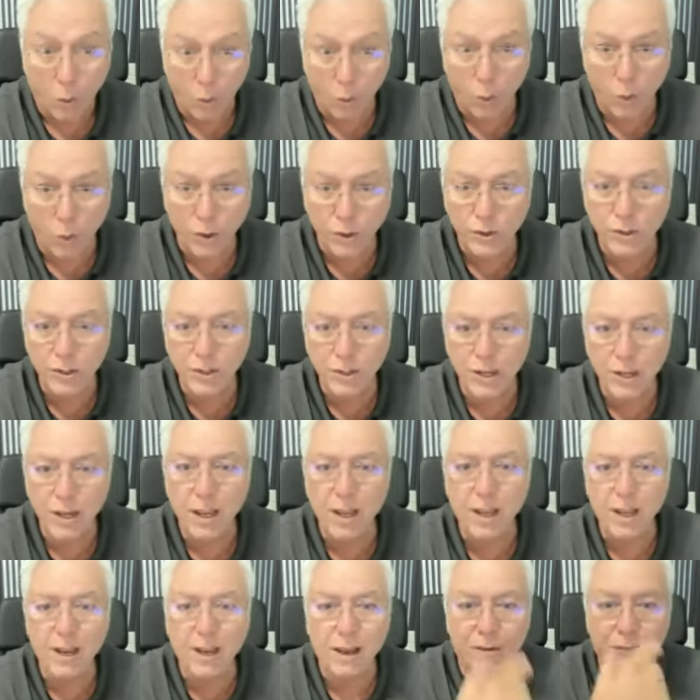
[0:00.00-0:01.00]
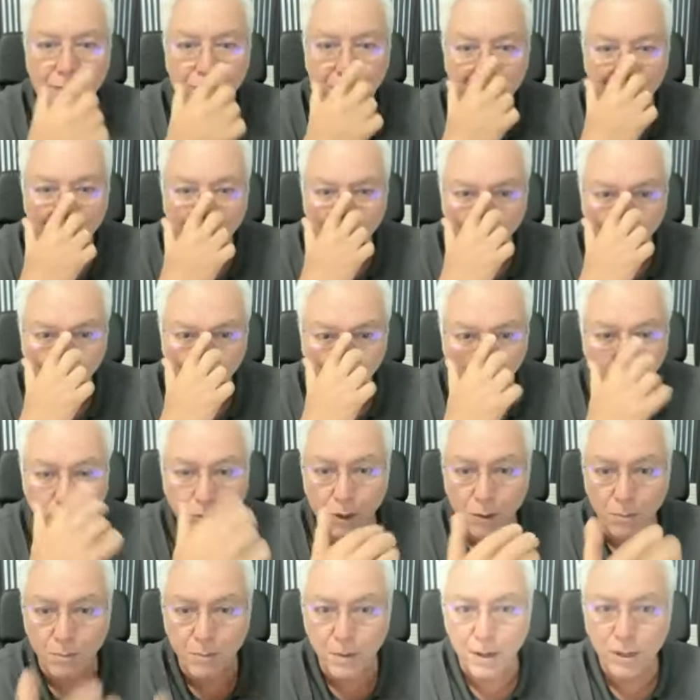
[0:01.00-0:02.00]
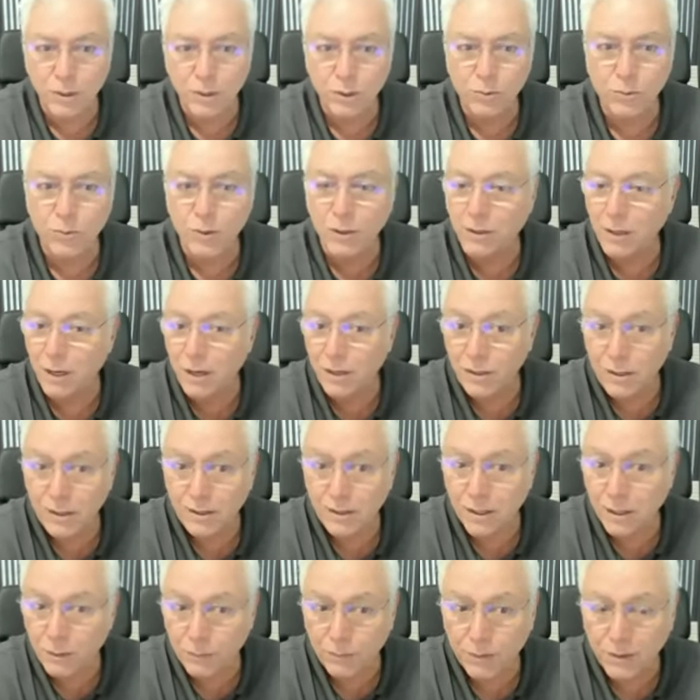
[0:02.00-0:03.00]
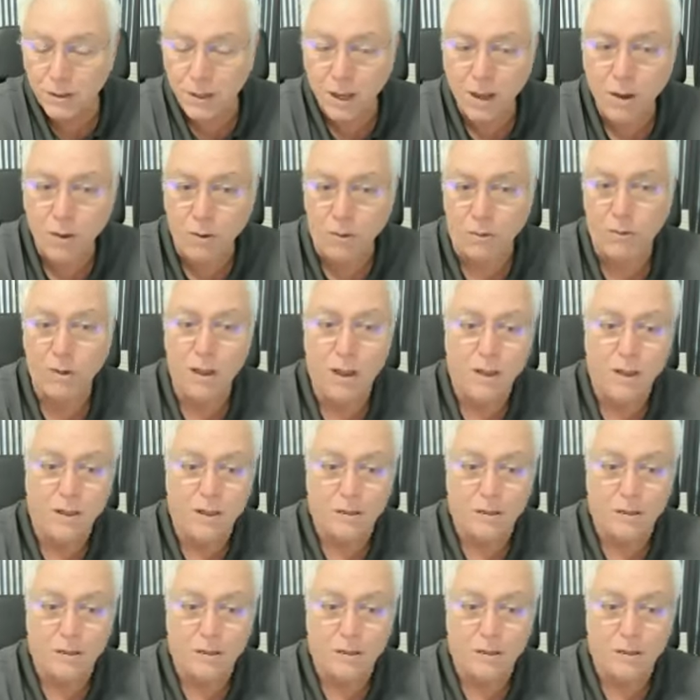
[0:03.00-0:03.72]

Hoje ele é feito totalmente com inteligência artificial.